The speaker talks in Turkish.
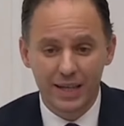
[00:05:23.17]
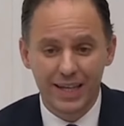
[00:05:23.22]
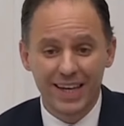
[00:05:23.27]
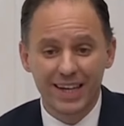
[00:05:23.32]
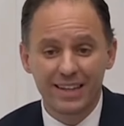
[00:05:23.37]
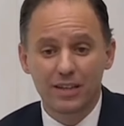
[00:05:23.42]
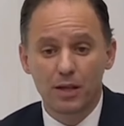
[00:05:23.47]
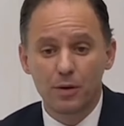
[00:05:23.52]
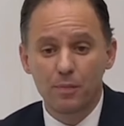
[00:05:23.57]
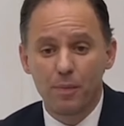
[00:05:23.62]

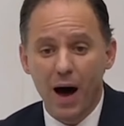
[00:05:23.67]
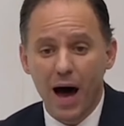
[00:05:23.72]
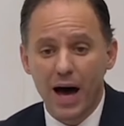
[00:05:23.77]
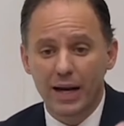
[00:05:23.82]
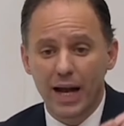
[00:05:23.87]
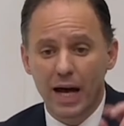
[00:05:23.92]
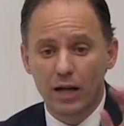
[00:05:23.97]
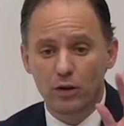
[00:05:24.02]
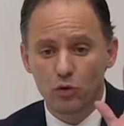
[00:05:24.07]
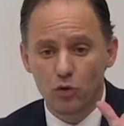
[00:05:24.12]

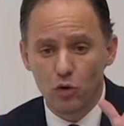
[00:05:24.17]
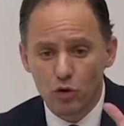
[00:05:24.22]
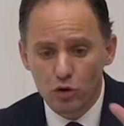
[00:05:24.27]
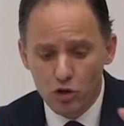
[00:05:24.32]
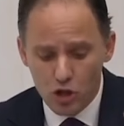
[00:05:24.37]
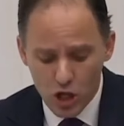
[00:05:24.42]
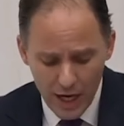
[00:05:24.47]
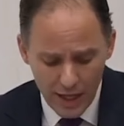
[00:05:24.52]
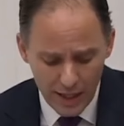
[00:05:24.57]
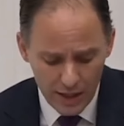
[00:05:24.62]
itibaren
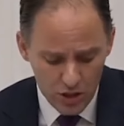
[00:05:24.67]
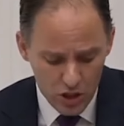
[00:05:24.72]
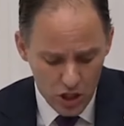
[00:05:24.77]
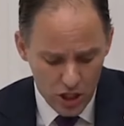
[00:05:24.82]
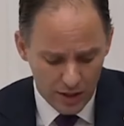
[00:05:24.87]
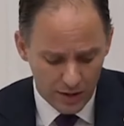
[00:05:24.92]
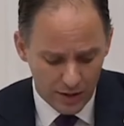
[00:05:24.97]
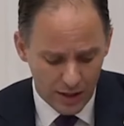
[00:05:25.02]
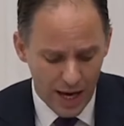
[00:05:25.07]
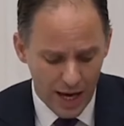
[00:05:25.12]
3 ay
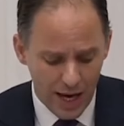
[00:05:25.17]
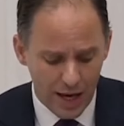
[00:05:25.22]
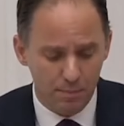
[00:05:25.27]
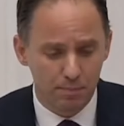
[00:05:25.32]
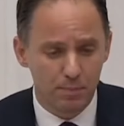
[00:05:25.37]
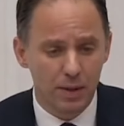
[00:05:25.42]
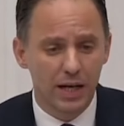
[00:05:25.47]
içinde